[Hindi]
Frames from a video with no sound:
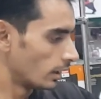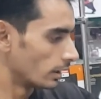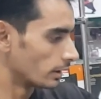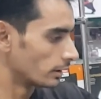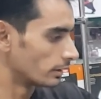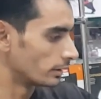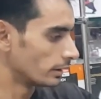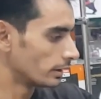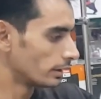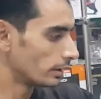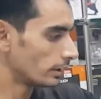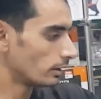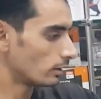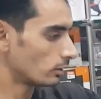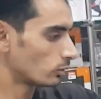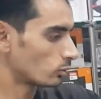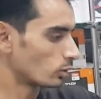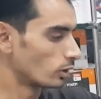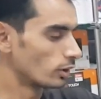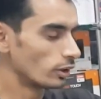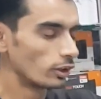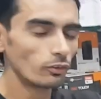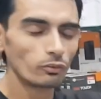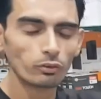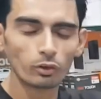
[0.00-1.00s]
ये
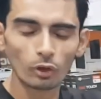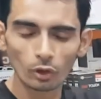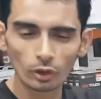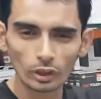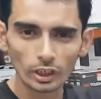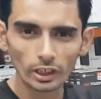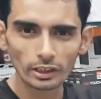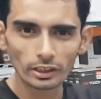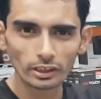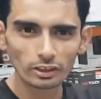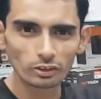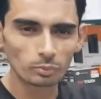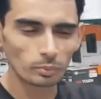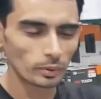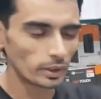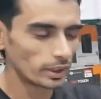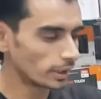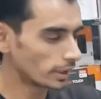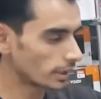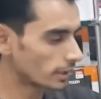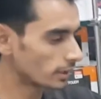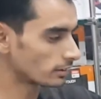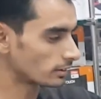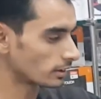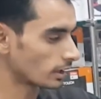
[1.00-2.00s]
24 फोर एंड
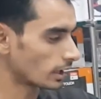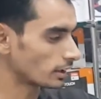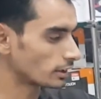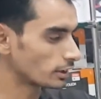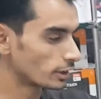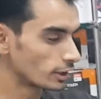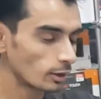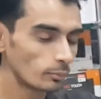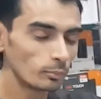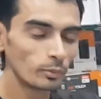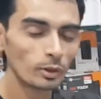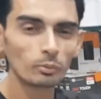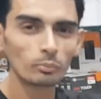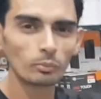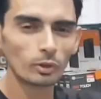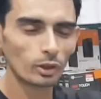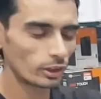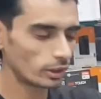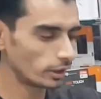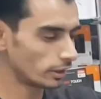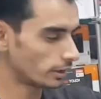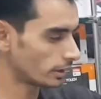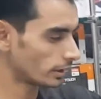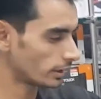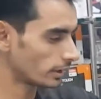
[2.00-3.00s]
डिस्प्ले के साथ गेमिंग
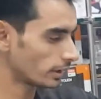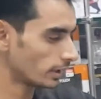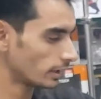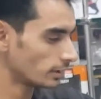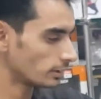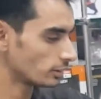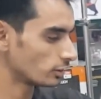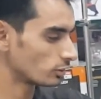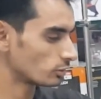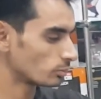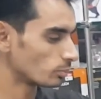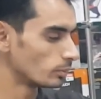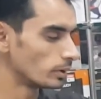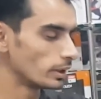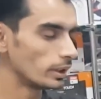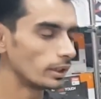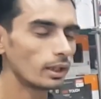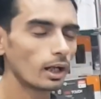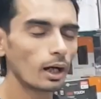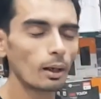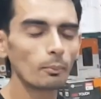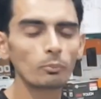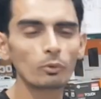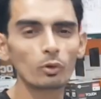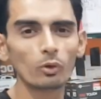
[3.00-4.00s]
मॉनिटर है जिसमें
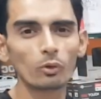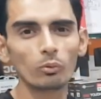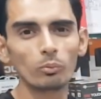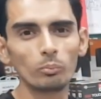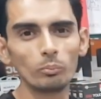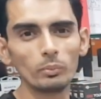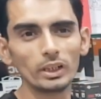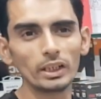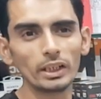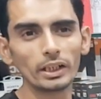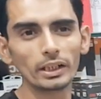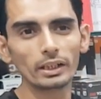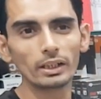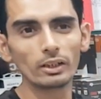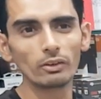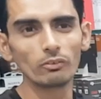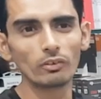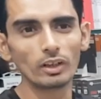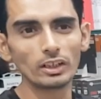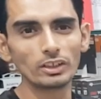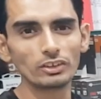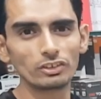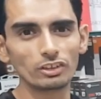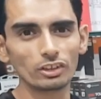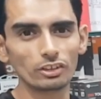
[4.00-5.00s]
आपको मिलेंगे
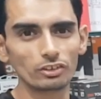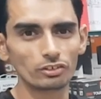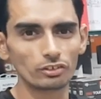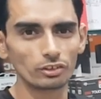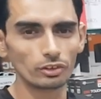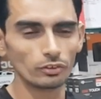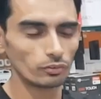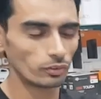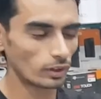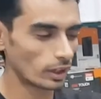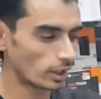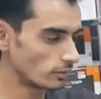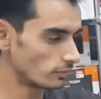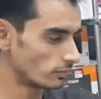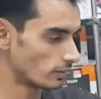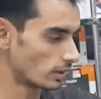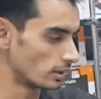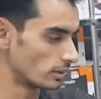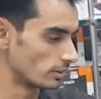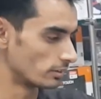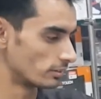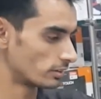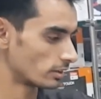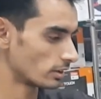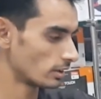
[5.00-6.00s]
165 सिक्सटी
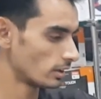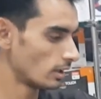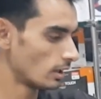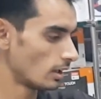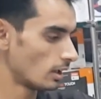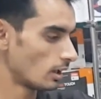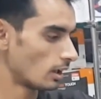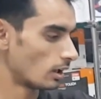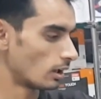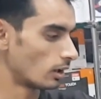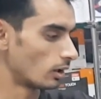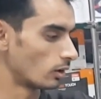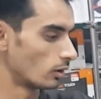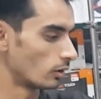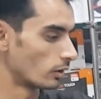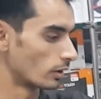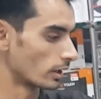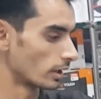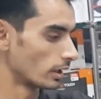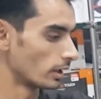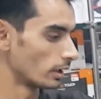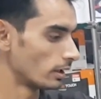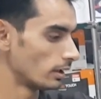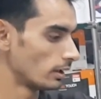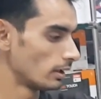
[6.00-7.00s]
और
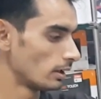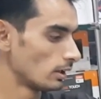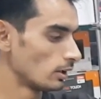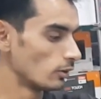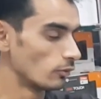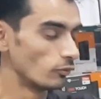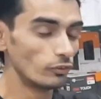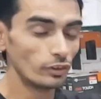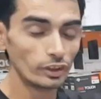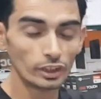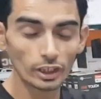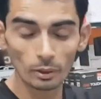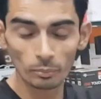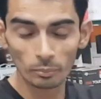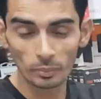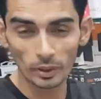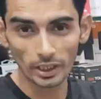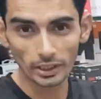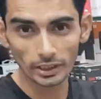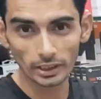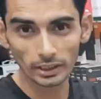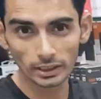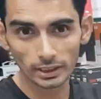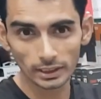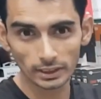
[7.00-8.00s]
वी ए
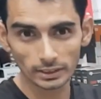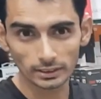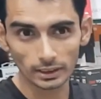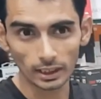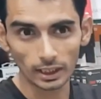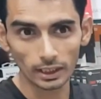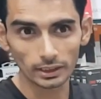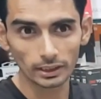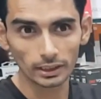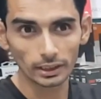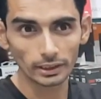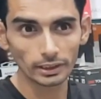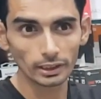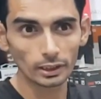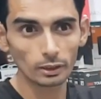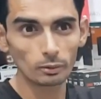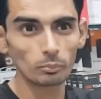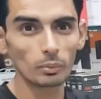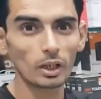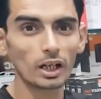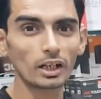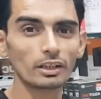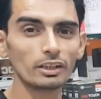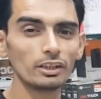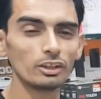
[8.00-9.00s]
पैनल के साथ है ये
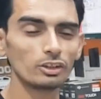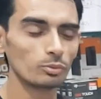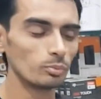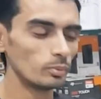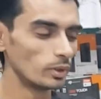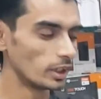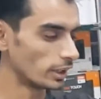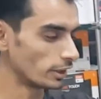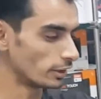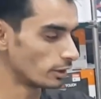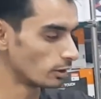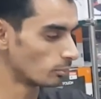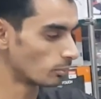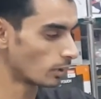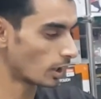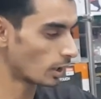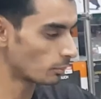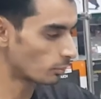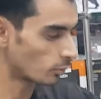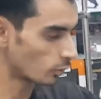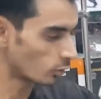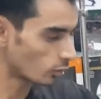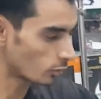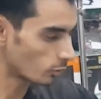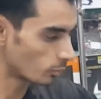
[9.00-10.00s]
बाकी इसमें
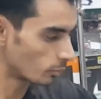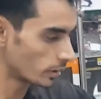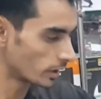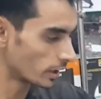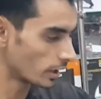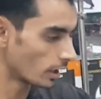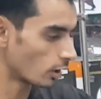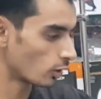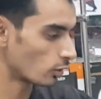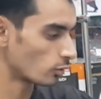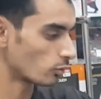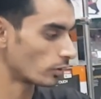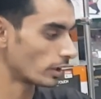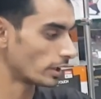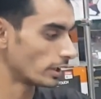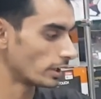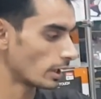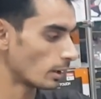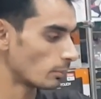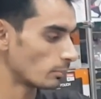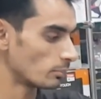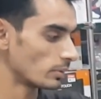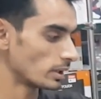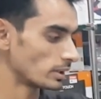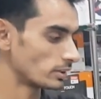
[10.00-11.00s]
एच पोर्ट भी है और वन
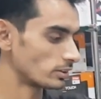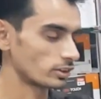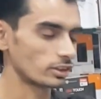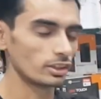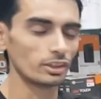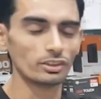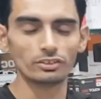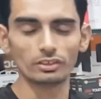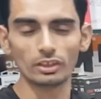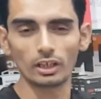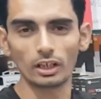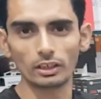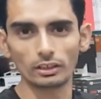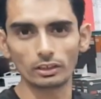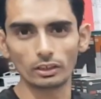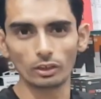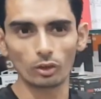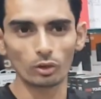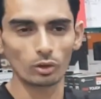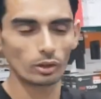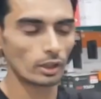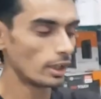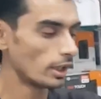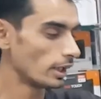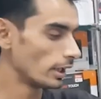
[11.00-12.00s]
एम के साथ है
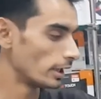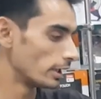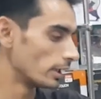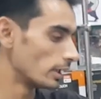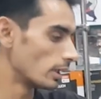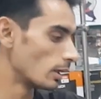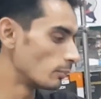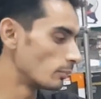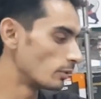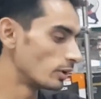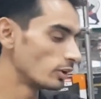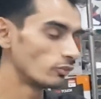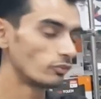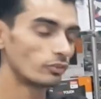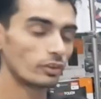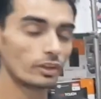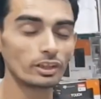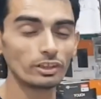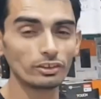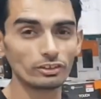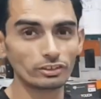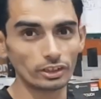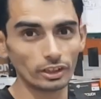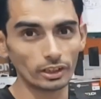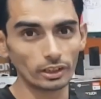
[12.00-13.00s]
और ए
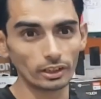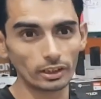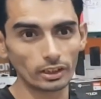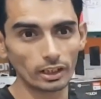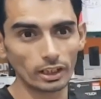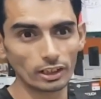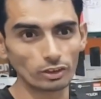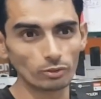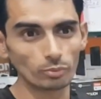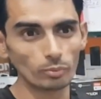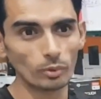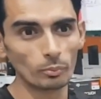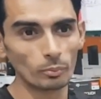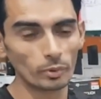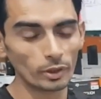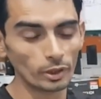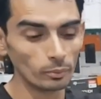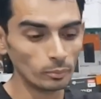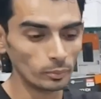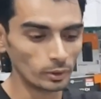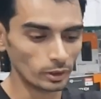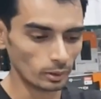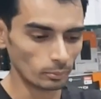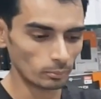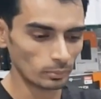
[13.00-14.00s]
फ्री सिंक है इसमें
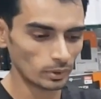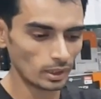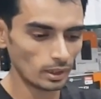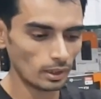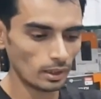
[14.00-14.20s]
प्रीमियम